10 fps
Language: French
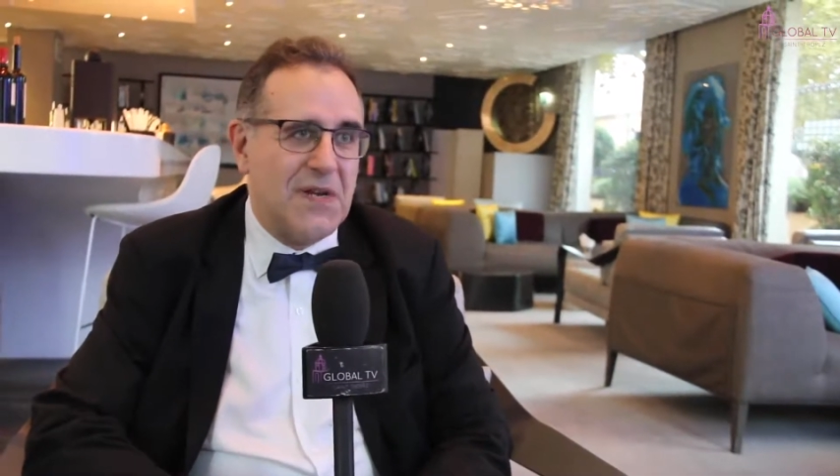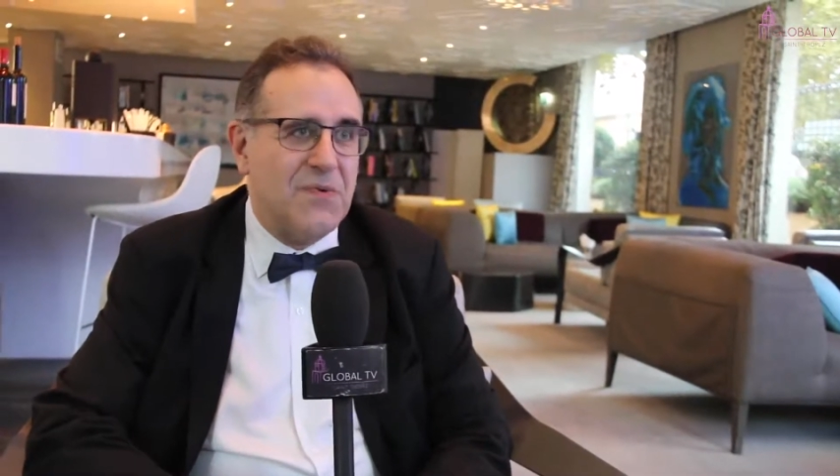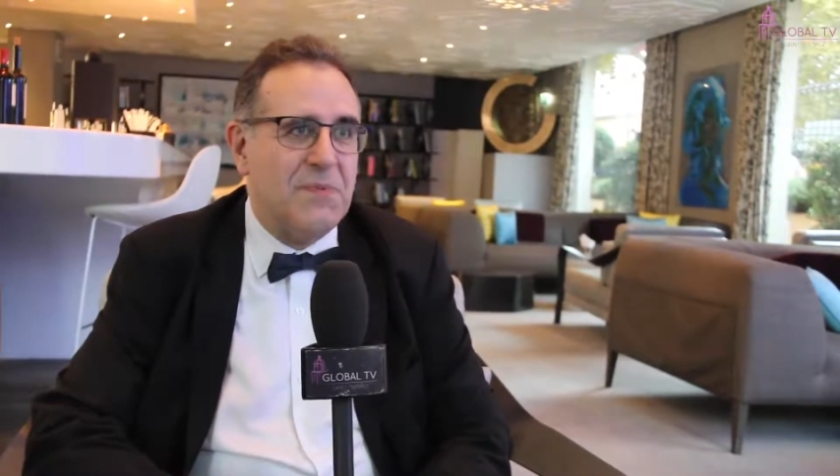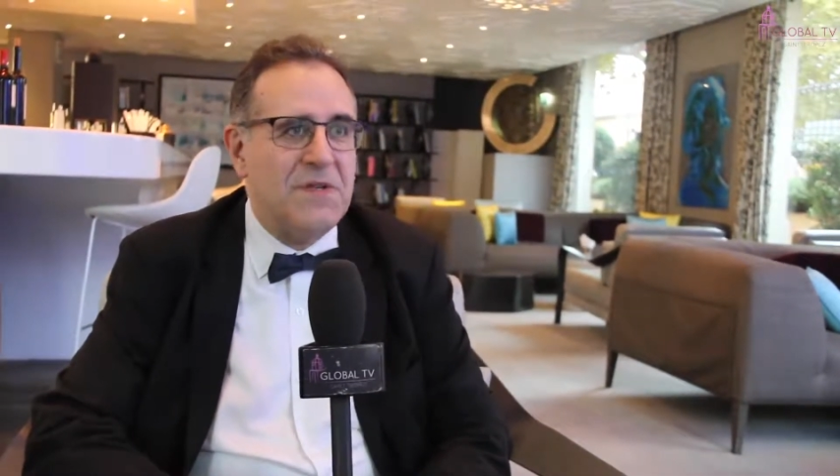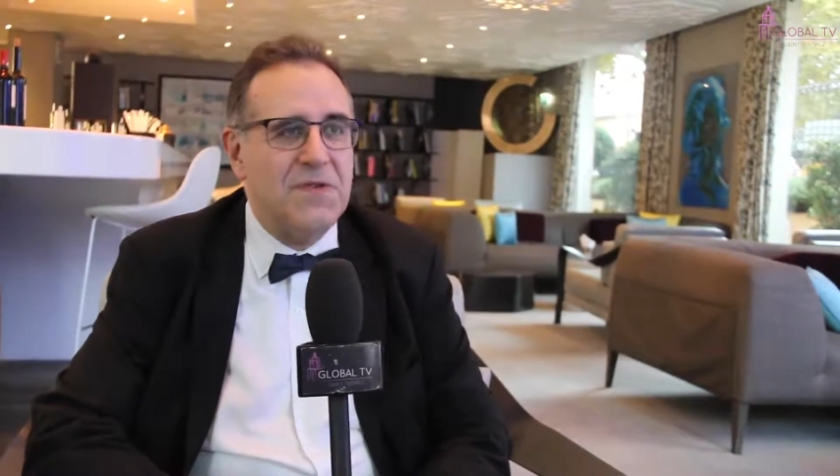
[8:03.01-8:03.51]
la
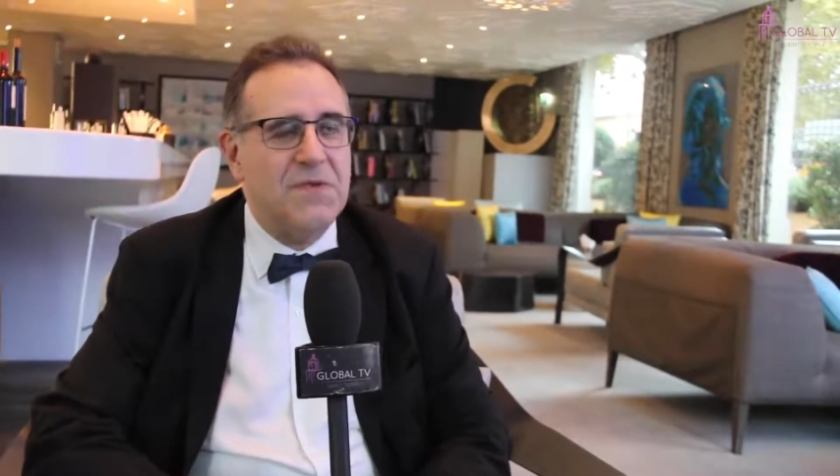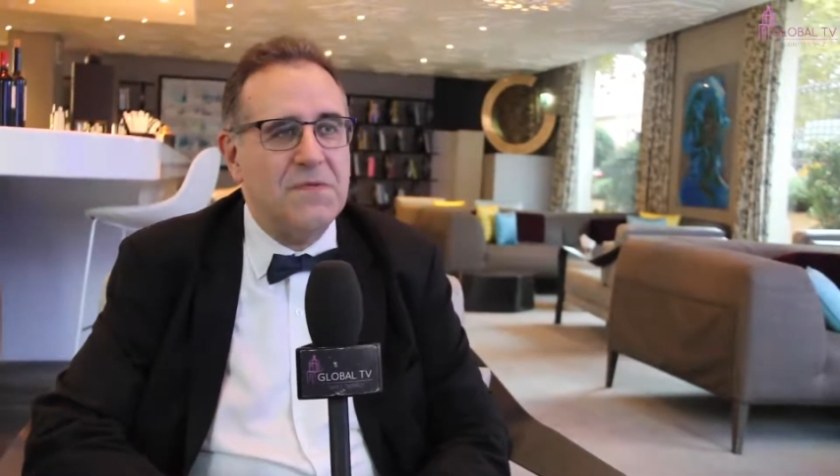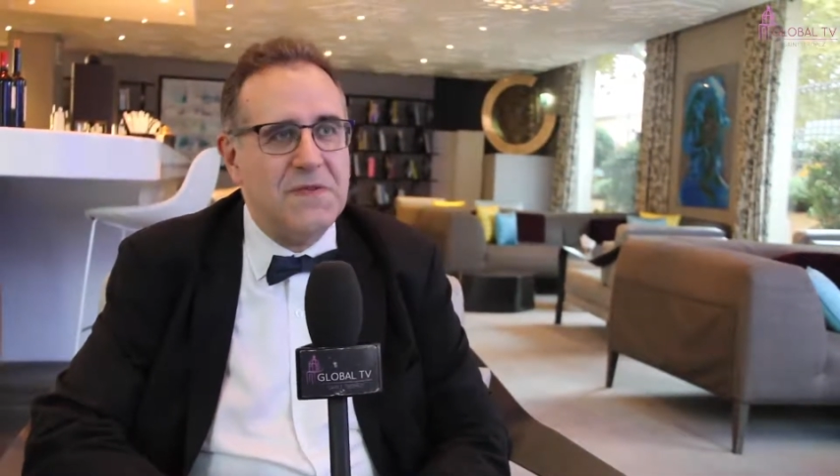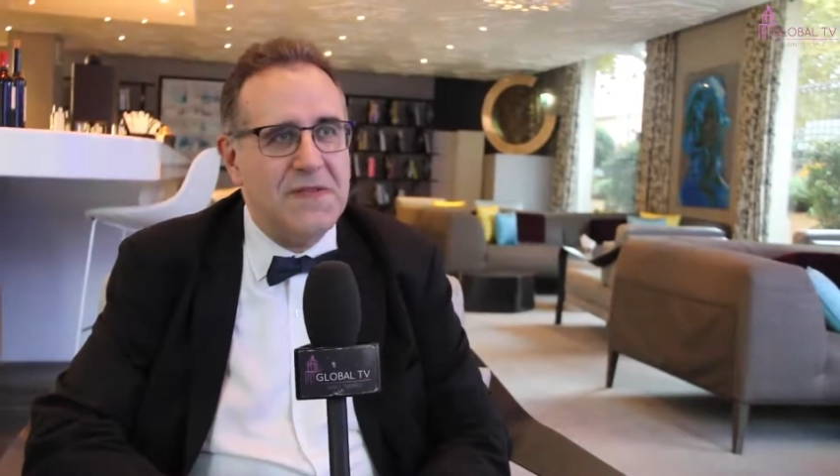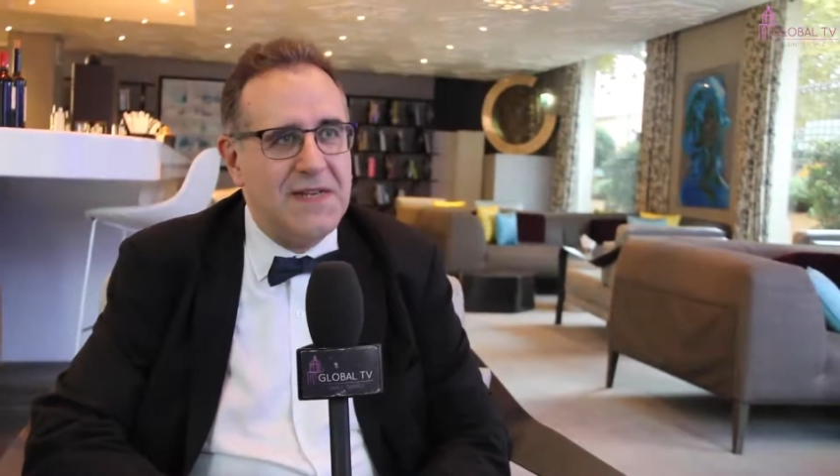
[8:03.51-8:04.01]
compétition
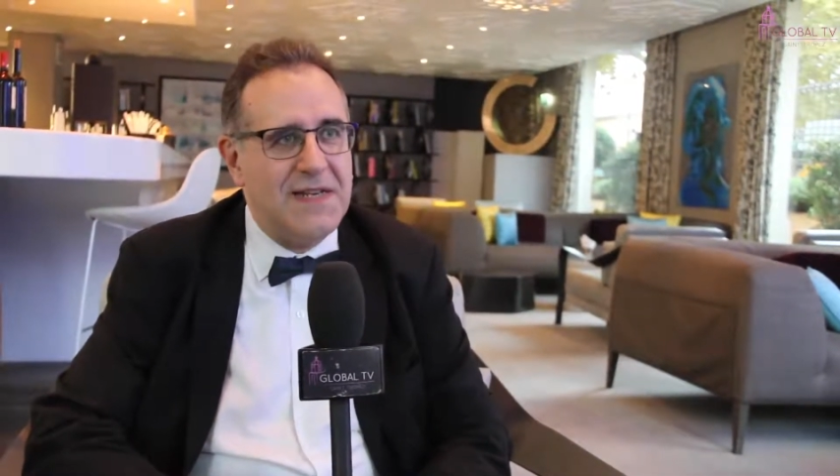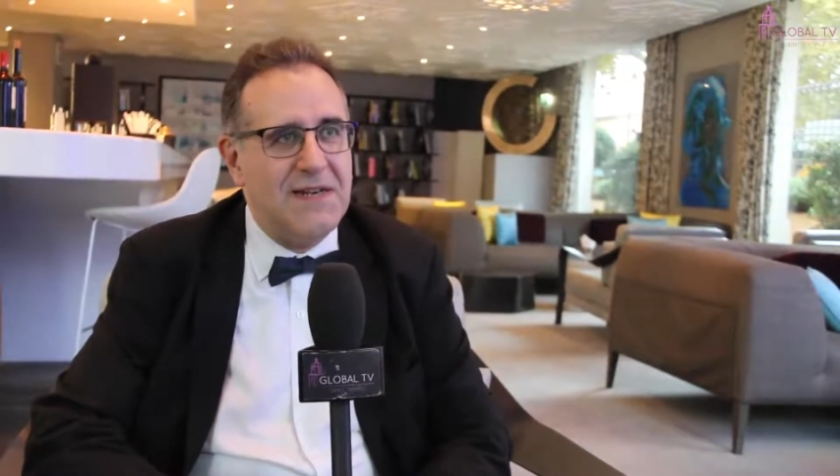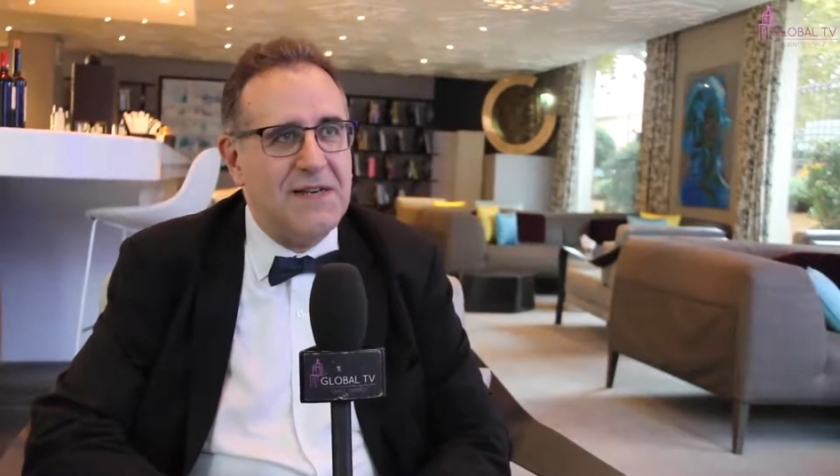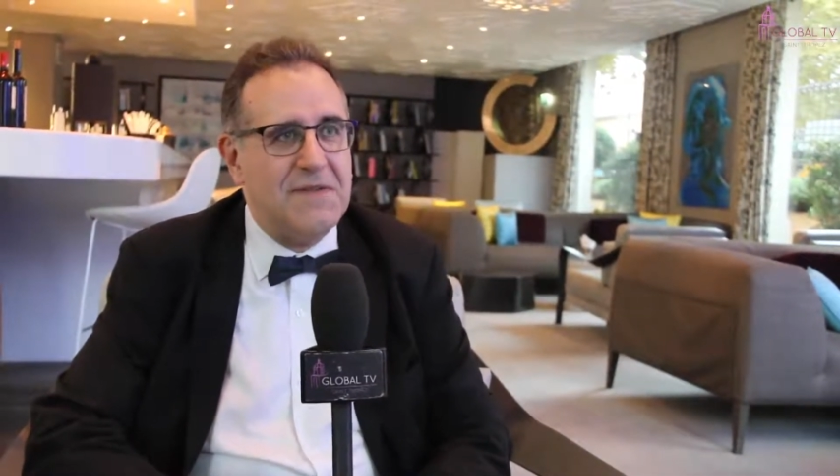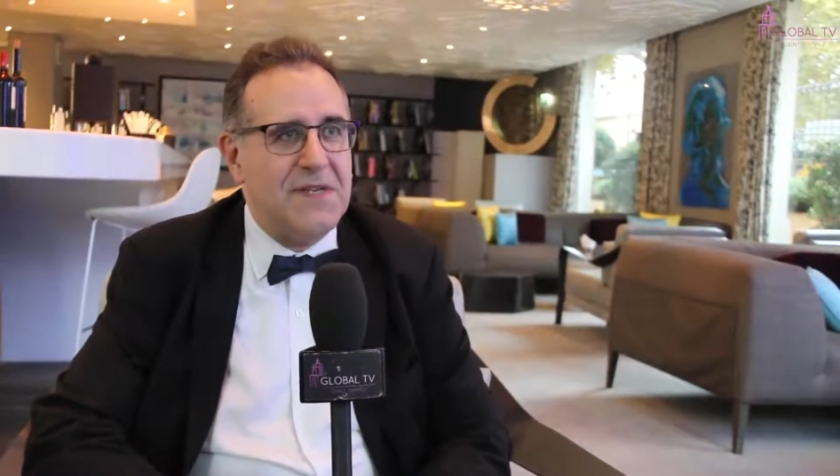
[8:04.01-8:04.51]

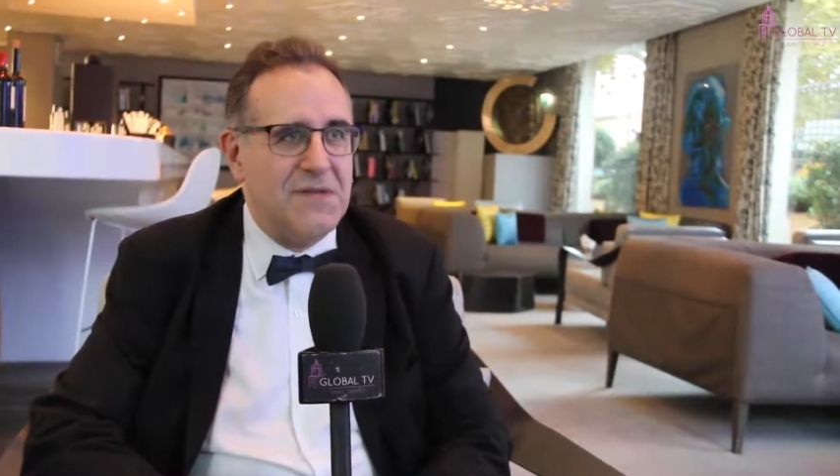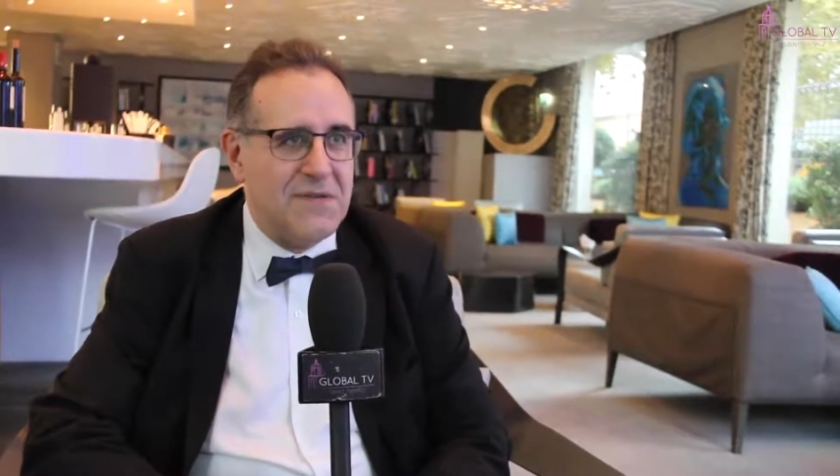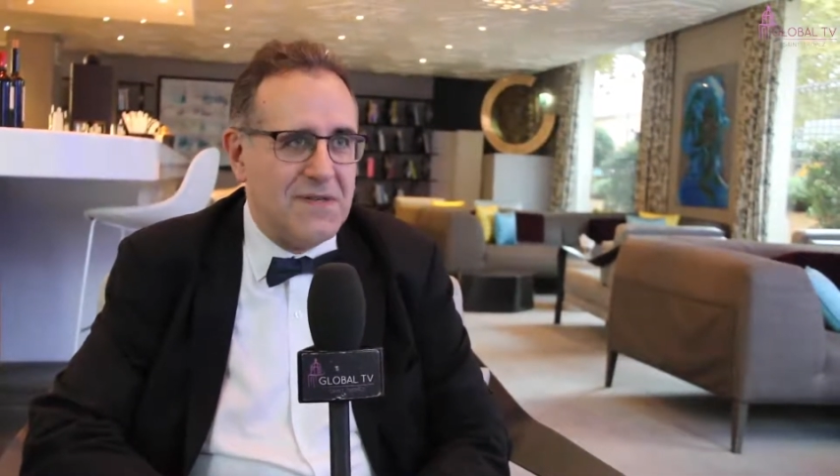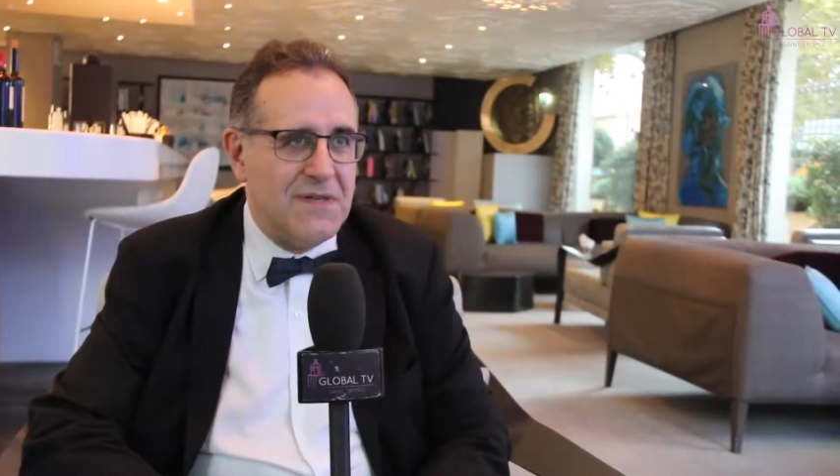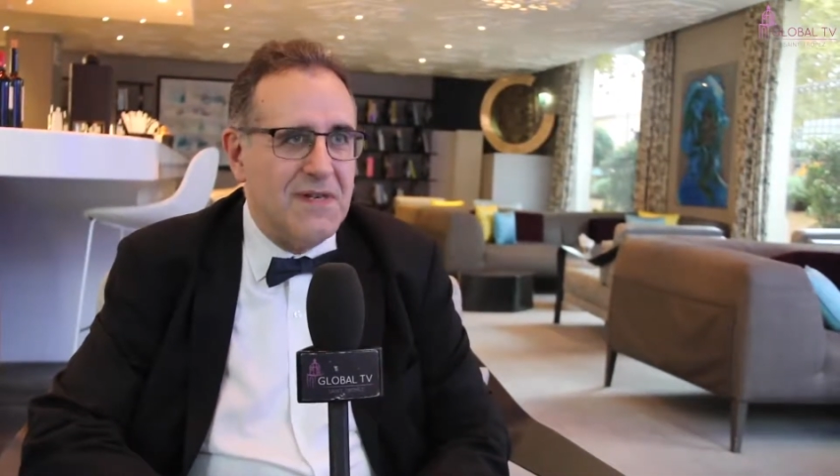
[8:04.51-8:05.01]
officielle avec euh,